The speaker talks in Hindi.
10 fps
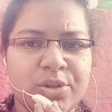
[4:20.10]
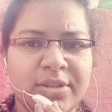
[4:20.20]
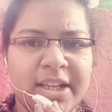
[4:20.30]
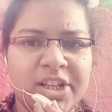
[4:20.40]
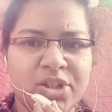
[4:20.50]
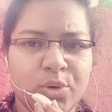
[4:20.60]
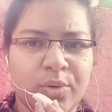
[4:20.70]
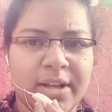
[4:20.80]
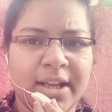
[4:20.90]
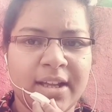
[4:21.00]
जो देश
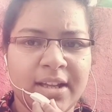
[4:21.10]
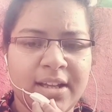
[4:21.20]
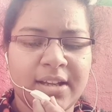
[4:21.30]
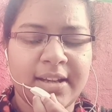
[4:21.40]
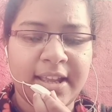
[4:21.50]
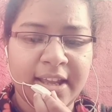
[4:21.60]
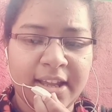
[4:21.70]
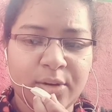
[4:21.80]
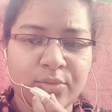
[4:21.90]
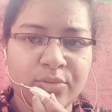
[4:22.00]
को एक
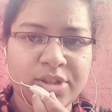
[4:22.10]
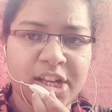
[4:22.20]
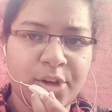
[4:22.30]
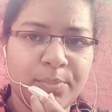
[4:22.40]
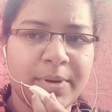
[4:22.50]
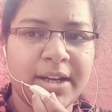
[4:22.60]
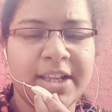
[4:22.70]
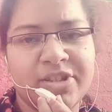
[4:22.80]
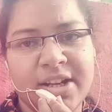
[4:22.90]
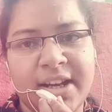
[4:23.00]
नए ऊंचाइयों
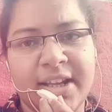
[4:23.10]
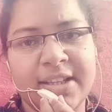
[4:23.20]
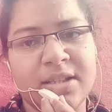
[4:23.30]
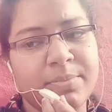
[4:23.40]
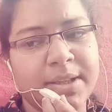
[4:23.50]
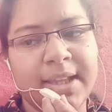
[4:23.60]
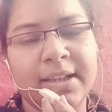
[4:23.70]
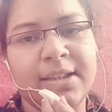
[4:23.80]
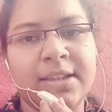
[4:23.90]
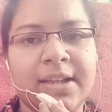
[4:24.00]
पर ले जाने की सपना
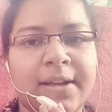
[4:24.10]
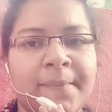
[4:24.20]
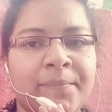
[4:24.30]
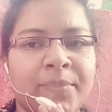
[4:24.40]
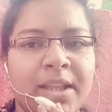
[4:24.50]
देखता था